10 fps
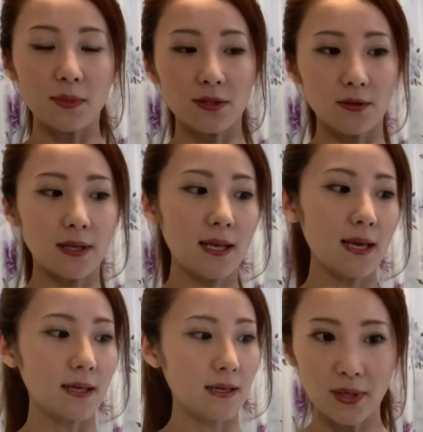まあ、それ
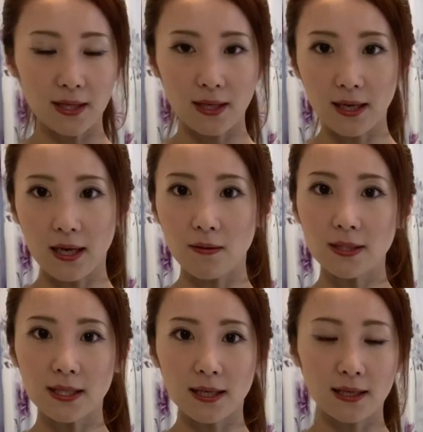でぴったり合
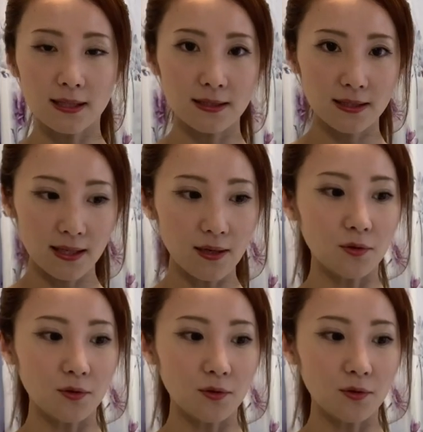わせた感じで